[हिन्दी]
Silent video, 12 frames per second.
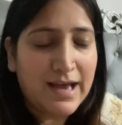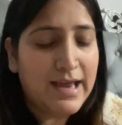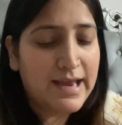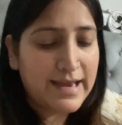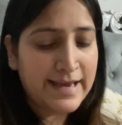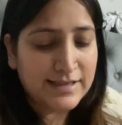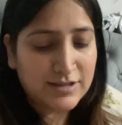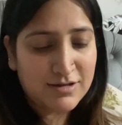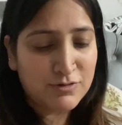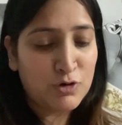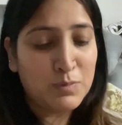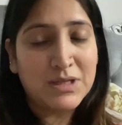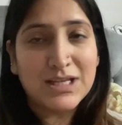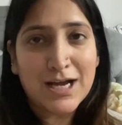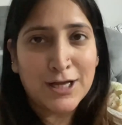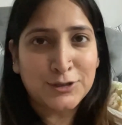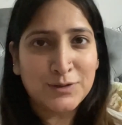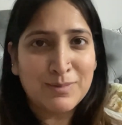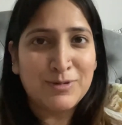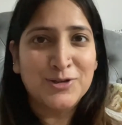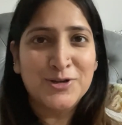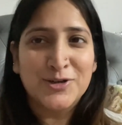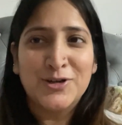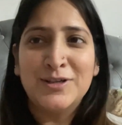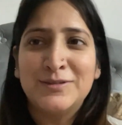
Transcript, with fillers: है एक चीज़ वो मैं दिखाती हूँ आप लोगों को